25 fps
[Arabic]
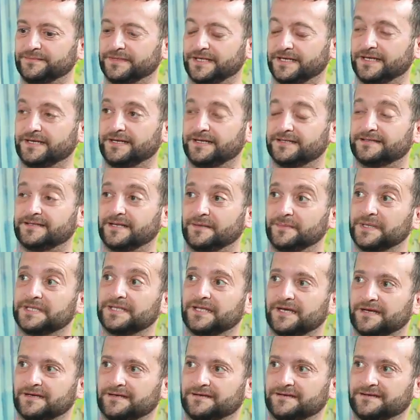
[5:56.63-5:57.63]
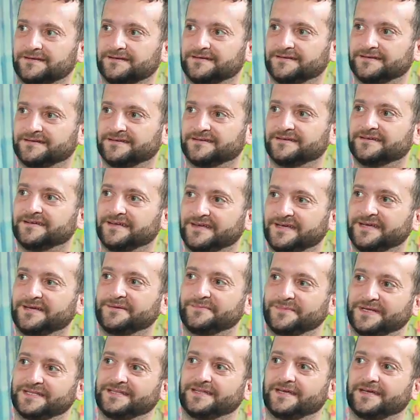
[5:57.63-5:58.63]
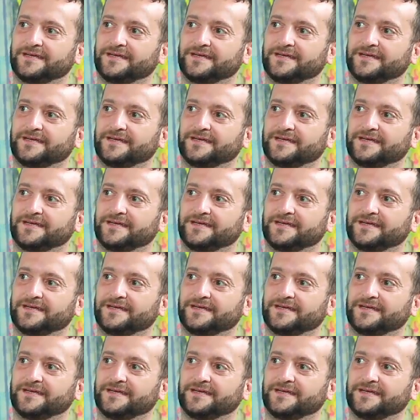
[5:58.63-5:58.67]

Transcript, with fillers: الالات اللي منا هينه صعبه اوكي ايه منا هينه